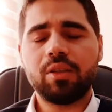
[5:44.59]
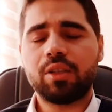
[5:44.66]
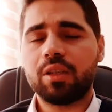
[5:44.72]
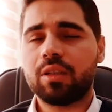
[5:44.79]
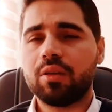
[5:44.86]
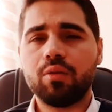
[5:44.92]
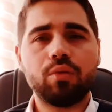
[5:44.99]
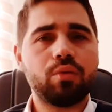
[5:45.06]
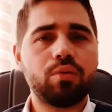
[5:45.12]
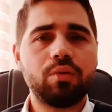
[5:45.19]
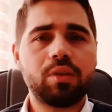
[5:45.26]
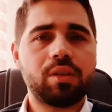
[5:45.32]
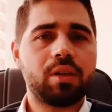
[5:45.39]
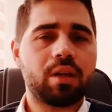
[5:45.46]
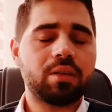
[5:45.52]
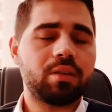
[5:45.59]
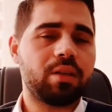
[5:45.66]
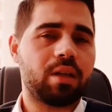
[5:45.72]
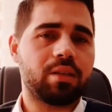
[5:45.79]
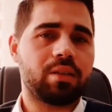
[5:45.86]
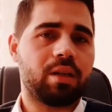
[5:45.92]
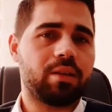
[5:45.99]
Çirkin olduğu için
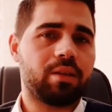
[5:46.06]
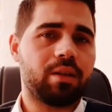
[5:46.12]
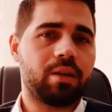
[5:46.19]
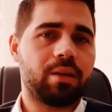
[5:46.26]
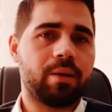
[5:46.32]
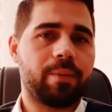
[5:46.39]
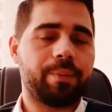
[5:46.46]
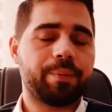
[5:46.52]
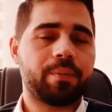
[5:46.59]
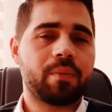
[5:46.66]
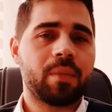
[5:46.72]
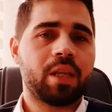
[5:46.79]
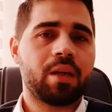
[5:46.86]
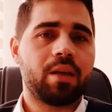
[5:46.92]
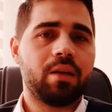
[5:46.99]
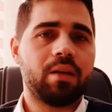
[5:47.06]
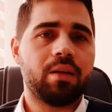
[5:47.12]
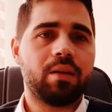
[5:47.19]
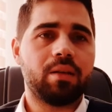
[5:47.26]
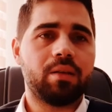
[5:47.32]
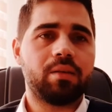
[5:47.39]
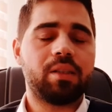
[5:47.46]
asla zaten hani
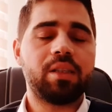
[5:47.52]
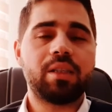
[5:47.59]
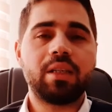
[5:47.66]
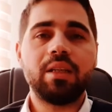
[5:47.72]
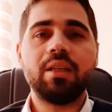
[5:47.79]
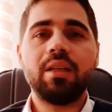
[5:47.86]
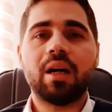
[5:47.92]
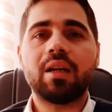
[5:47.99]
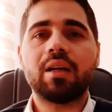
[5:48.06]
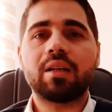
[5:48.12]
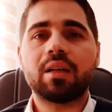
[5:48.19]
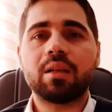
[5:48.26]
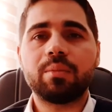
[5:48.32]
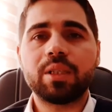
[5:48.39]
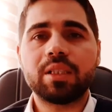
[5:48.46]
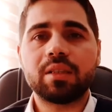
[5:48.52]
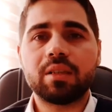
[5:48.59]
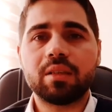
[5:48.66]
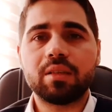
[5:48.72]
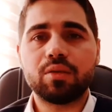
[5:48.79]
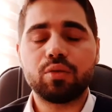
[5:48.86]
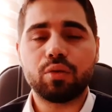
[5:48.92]
e, çirkinliğiyle alakalı bir
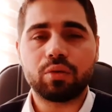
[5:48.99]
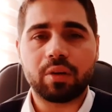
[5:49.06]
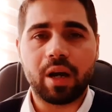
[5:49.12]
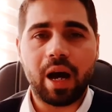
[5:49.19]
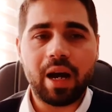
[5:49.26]
sıkıntısı yoktu.